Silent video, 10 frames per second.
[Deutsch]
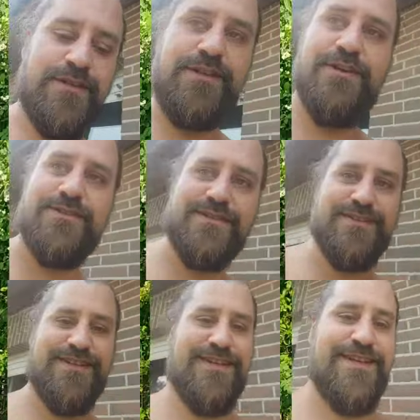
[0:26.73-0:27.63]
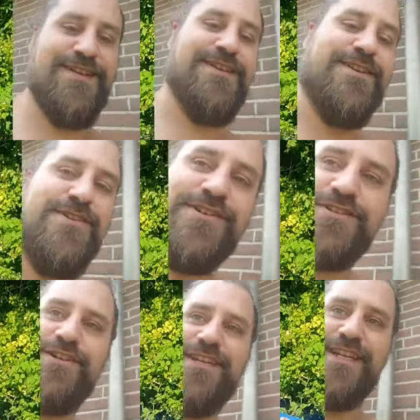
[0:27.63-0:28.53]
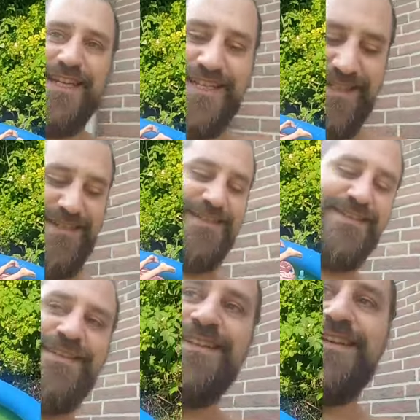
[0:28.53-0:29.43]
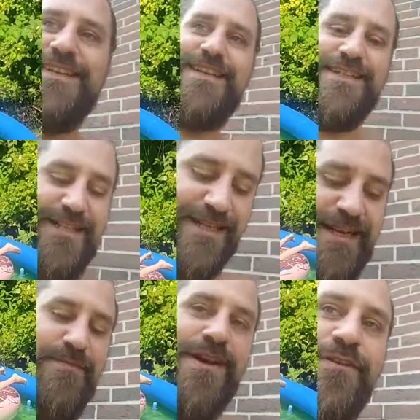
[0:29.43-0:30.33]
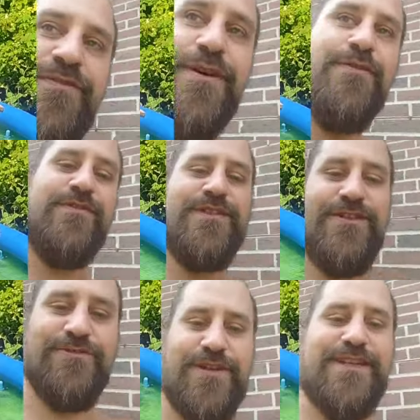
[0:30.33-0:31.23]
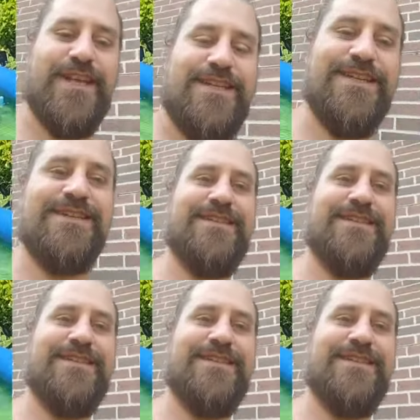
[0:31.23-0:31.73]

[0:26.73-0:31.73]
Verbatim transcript: wieder draußen. Guckt euch ihn an. Jetzt die kleine Meerjungfrau auf unseren Donauring